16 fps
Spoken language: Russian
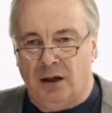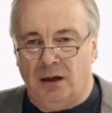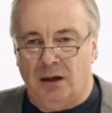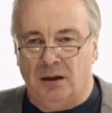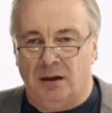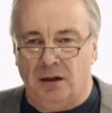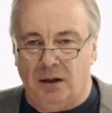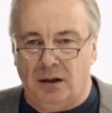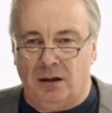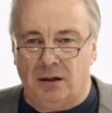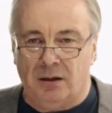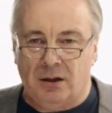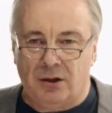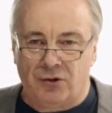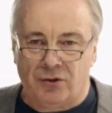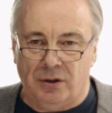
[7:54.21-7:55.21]
Да,
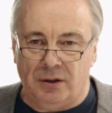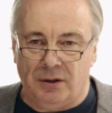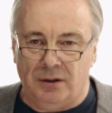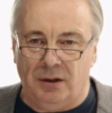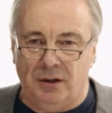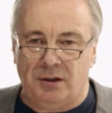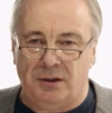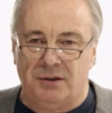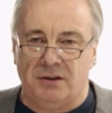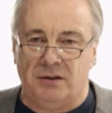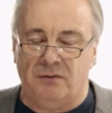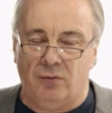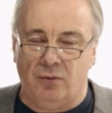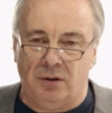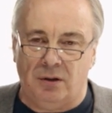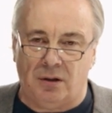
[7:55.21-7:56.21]
наши дети
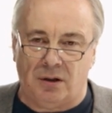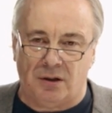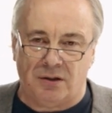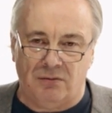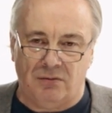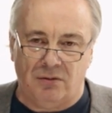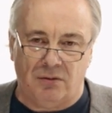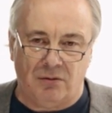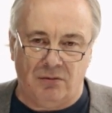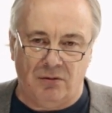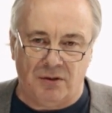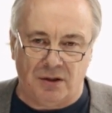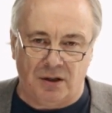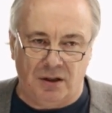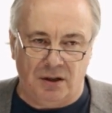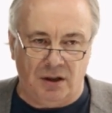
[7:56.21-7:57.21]
сегодня растут в другой
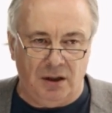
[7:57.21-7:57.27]
среде.